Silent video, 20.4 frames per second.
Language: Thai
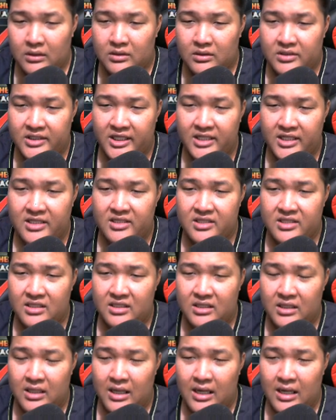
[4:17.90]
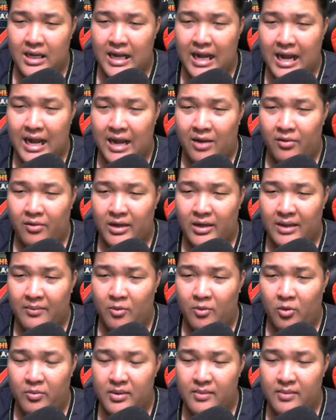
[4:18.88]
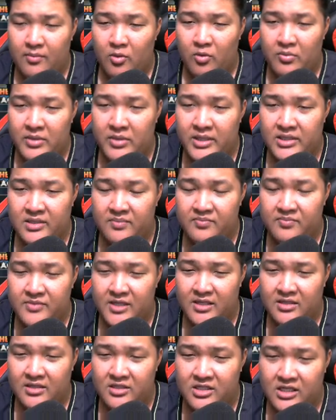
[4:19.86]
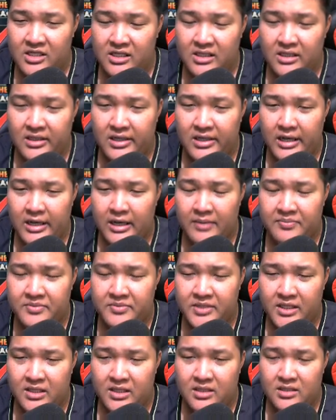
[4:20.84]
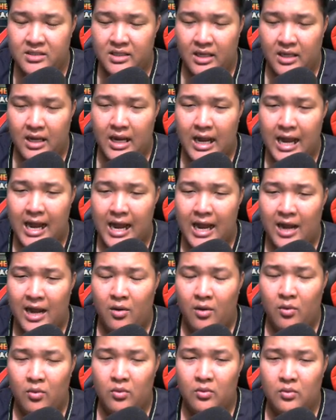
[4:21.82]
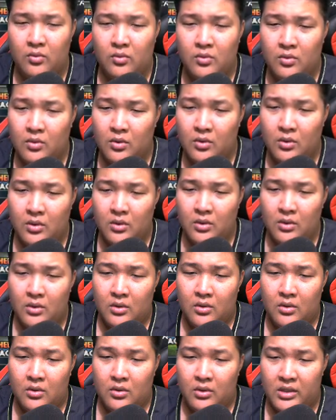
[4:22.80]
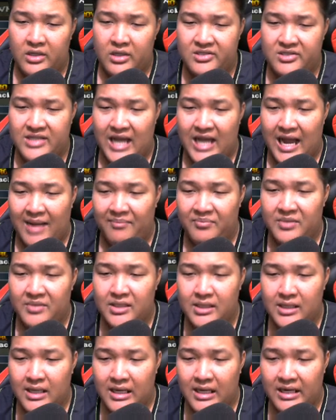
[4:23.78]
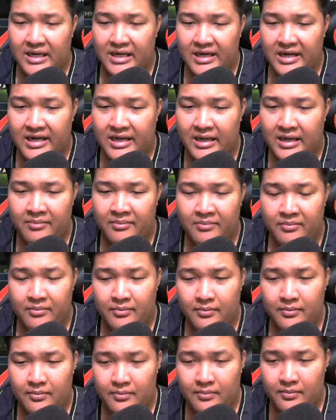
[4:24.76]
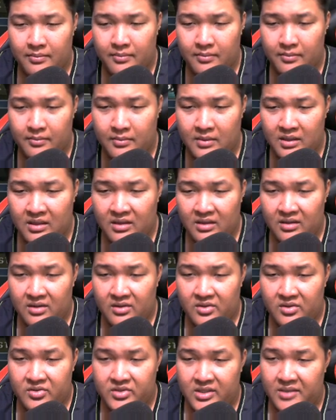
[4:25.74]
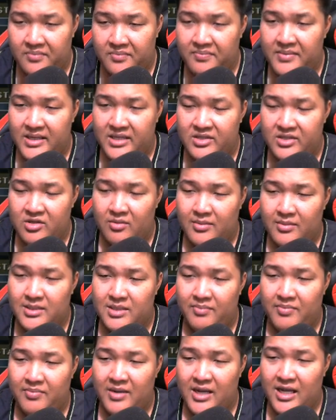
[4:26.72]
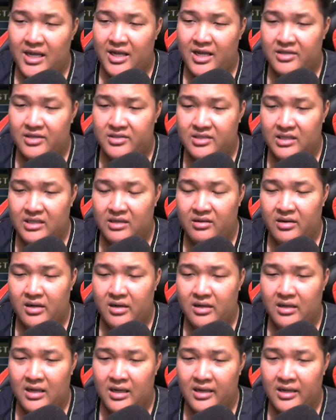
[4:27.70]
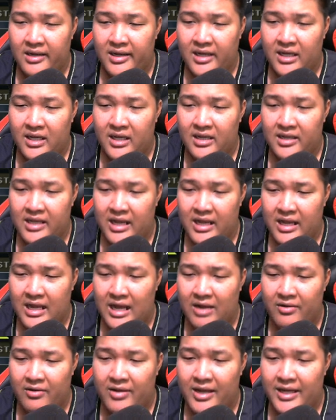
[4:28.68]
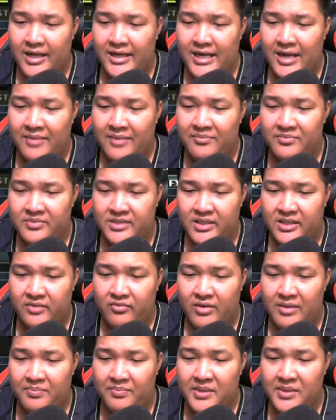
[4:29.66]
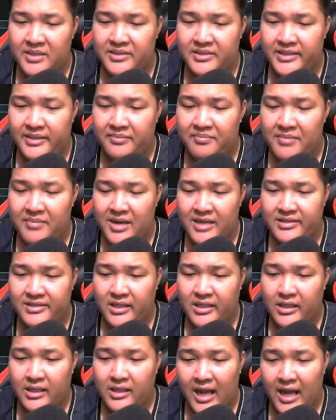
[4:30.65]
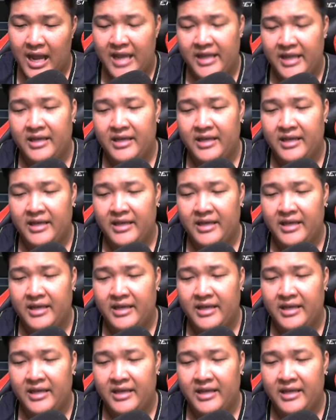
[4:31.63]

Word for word: เซตเสือขาวนะครับโอบิ๊กบูม 27 ชิ้นนะครับ เซตเสือขาวอีก 3 เดือนนะครับเซตบีสองพันสิบห้าเสือเหลืองนะฮะ แกะขาวแกะดำเซตไวเปอร์เซตม้าเซตไก่